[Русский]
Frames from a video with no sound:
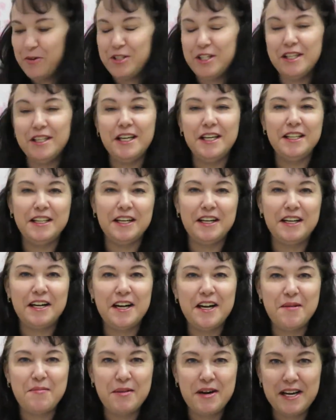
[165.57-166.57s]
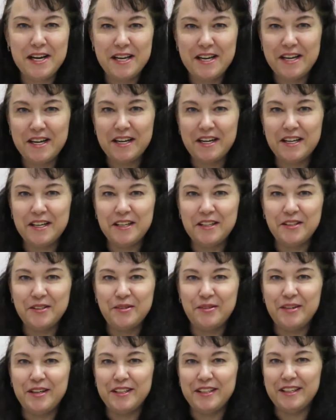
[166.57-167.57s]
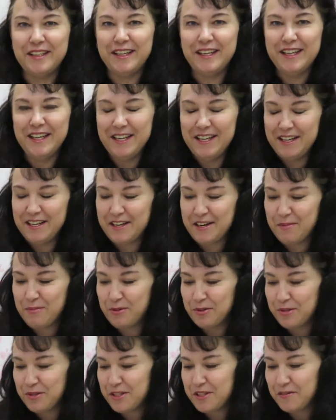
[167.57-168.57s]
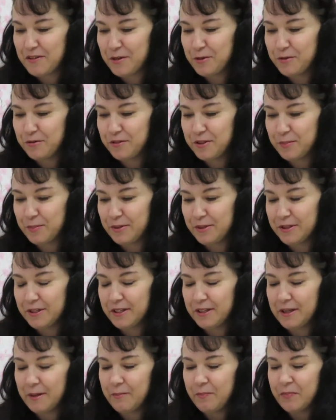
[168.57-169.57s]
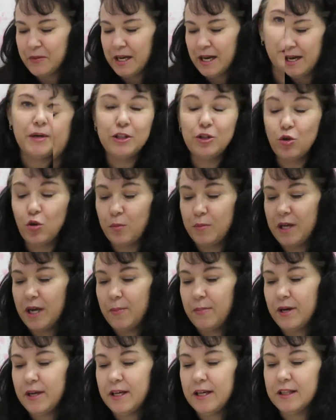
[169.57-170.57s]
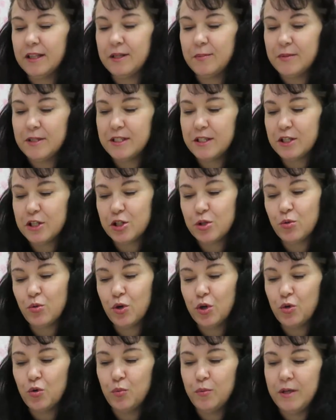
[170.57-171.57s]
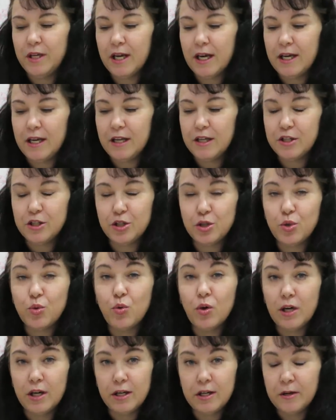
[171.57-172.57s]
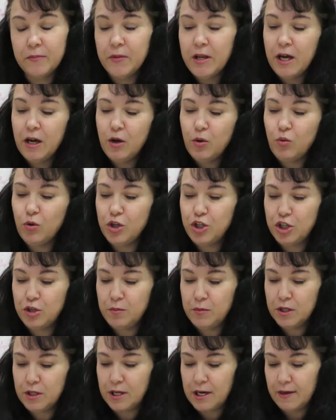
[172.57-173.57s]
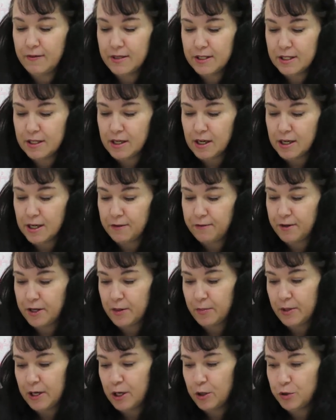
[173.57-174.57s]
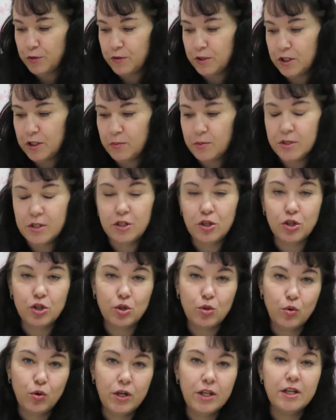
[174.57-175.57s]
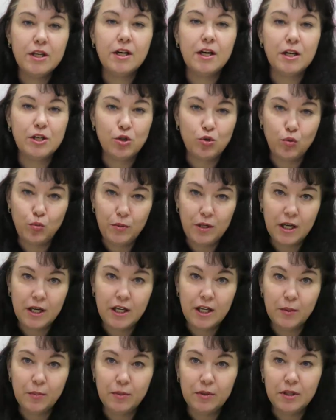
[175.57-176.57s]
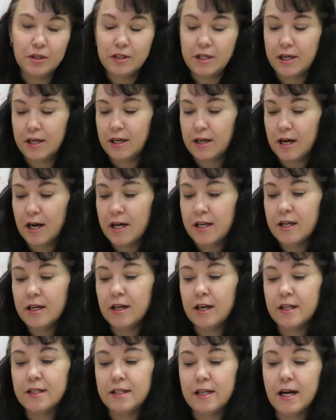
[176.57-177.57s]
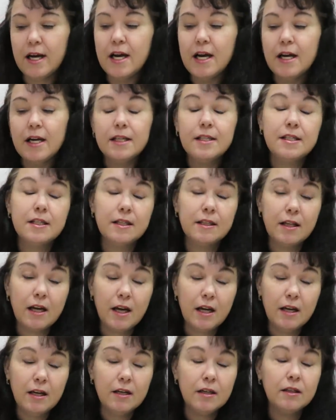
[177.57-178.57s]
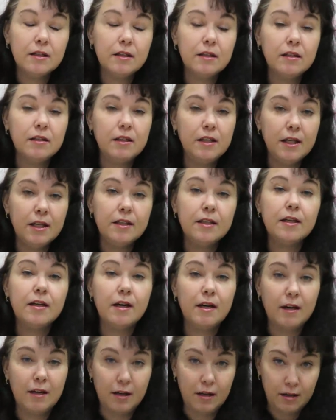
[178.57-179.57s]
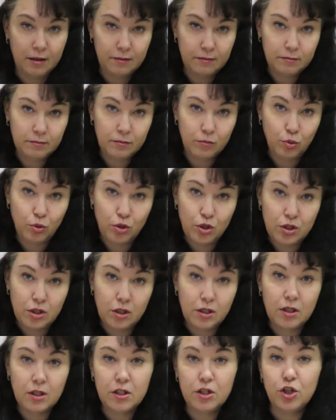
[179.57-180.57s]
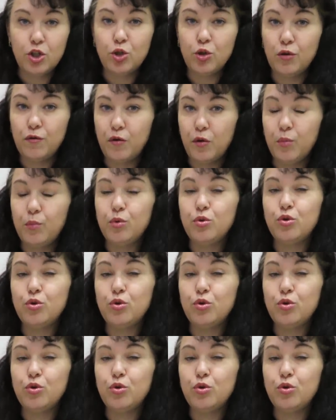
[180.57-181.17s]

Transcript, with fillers: Хоть она и такая маленькая, но она работу свою выполнила. Подробнее о багетной мастерской у меня есть ролик. Очень мне нравится, как оформляют в этой мастерской. Ни разу у меня не было нареканий, хотя цена недорогая. То есть это дешевая